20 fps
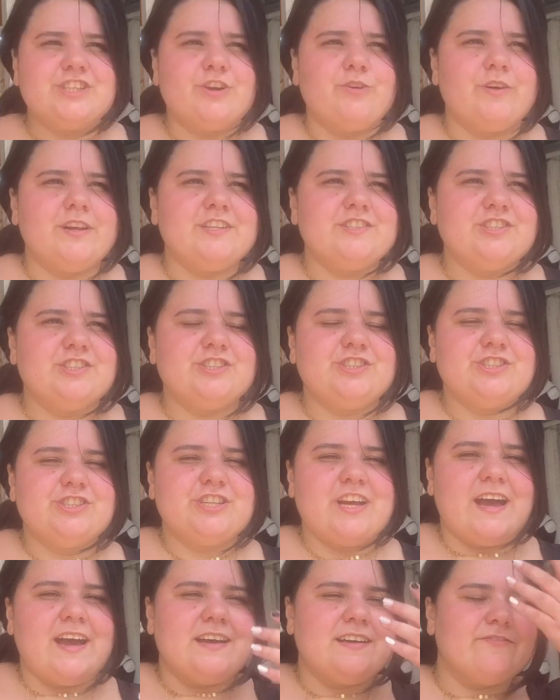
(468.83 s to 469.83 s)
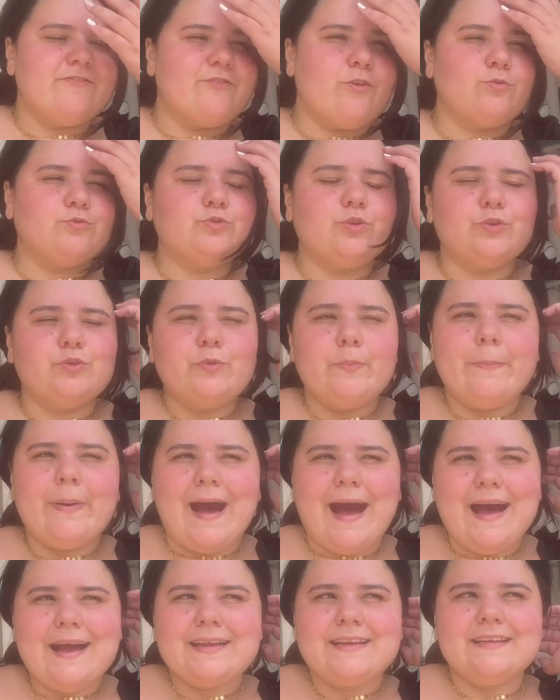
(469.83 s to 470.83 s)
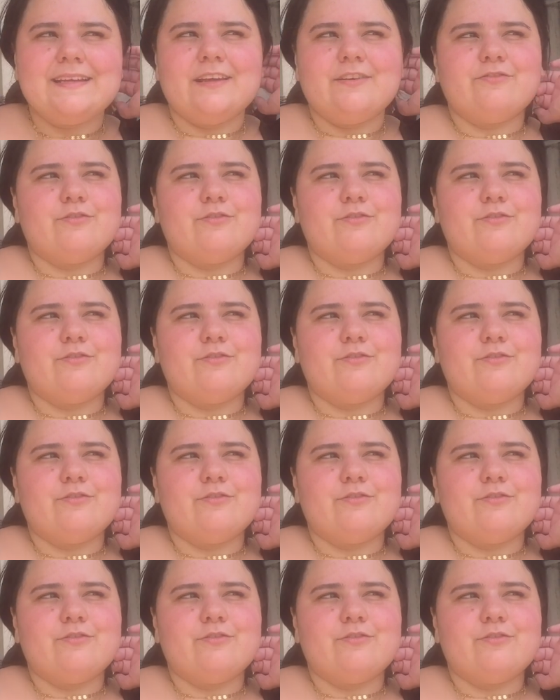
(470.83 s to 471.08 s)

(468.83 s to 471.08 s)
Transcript: Agora a gente já voltou do parque, né?